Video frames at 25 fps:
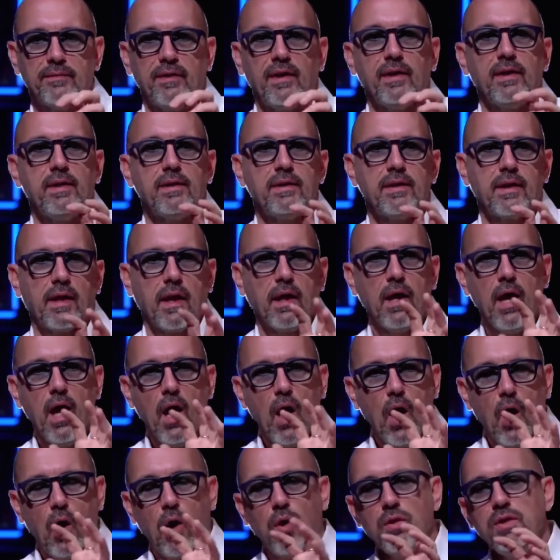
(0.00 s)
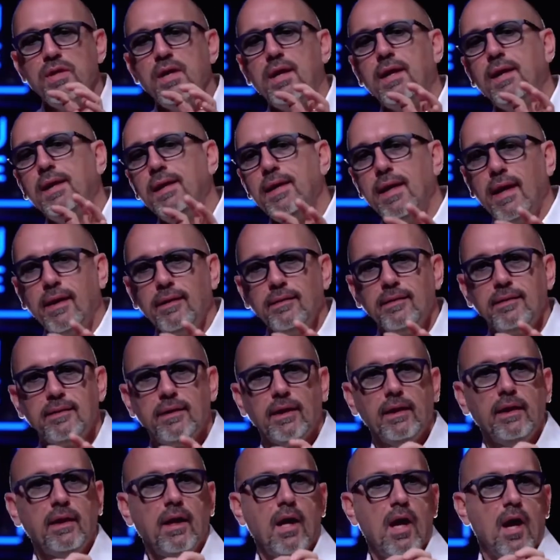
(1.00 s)
vale a dire ogni
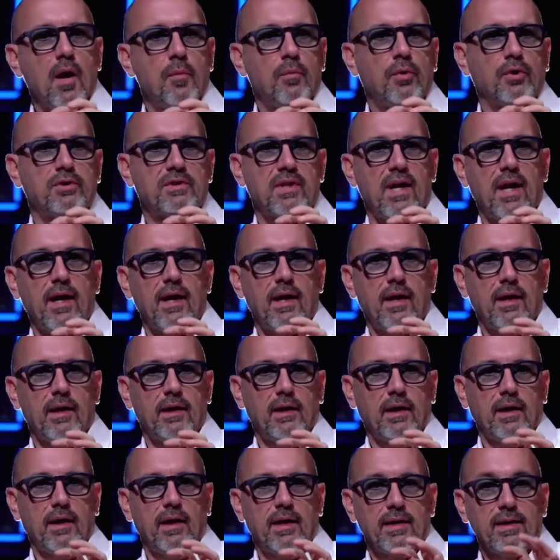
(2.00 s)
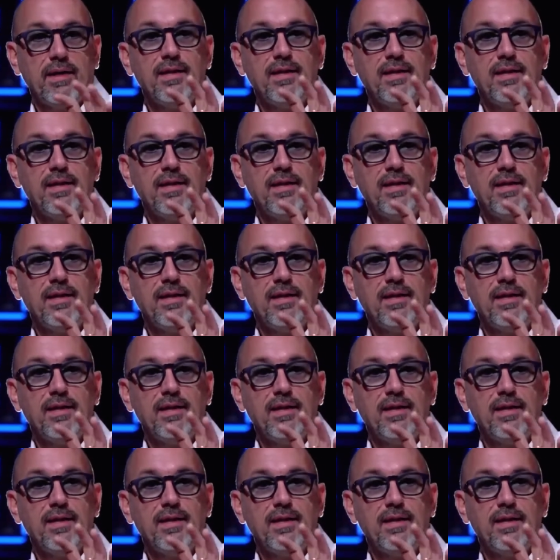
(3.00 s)
cliente potrà eh,